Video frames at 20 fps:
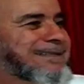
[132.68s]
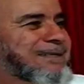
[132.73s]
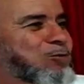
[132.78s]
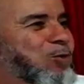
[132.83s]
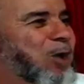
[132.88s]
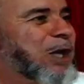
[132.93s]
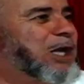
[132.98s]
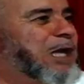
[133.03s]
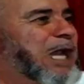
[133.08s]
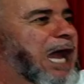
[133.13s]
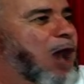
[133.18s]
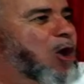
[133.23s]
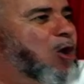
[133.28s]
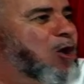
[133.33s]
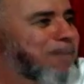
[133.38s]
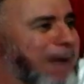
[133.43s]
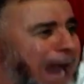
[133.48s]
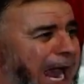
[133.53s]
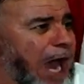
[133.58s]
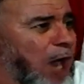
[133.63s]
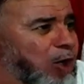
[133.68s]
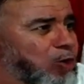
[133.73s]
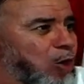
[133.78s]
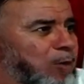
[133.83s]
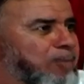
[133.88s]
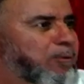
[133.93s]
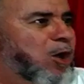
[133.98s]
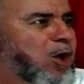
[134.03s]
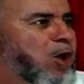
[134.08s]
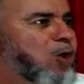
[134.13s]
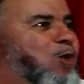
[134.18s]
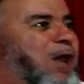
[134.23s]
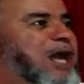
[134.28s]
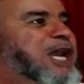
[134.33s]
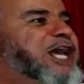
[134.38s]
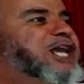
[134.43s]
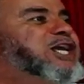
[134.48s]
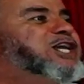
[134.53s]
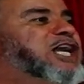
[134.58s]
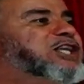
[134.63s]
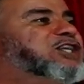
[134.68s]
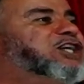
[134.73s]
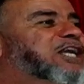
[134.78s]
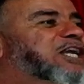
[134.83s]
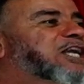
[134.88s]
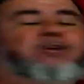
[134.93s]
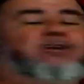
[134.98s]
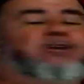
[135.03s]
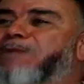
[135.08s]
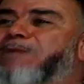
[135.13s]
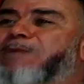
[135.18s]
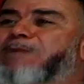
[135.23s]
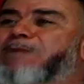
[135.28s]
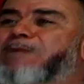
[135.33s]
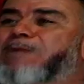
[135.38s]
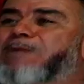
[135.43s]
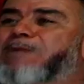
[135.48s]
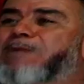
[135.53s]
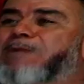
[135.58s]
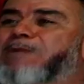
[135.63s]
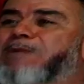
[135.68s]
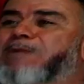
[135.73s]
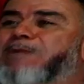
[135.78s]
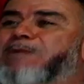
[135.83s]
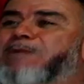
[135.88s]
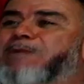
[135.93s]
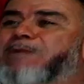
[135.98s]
والله معكم ولن يتركم أعمالكم